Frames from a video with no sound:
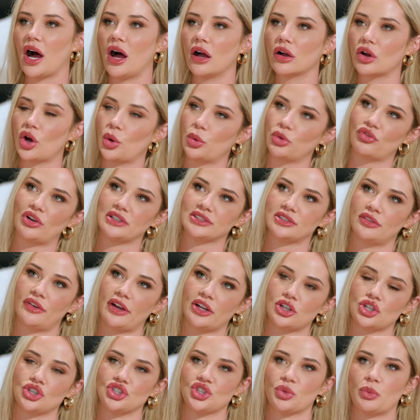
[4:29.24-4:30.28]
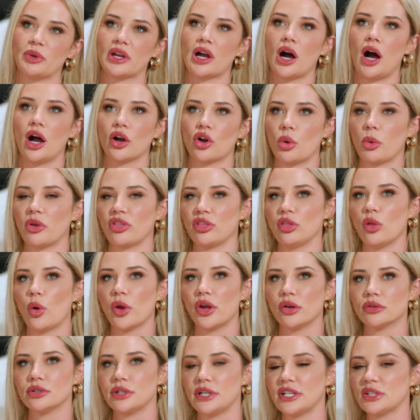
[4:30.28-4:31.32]
non possiamo tener conto delle
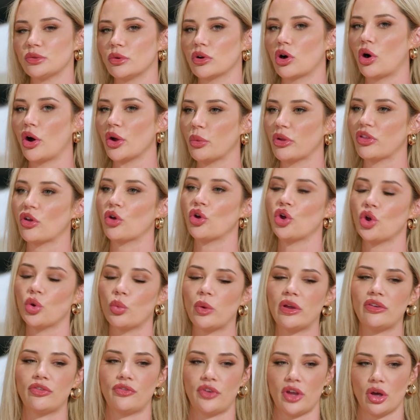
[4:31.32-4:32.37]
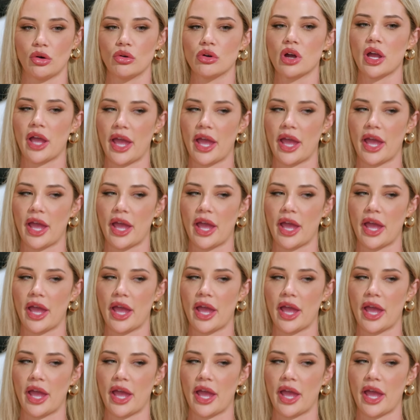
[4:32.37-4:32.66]
nostre simpatie. Dobbiamo solo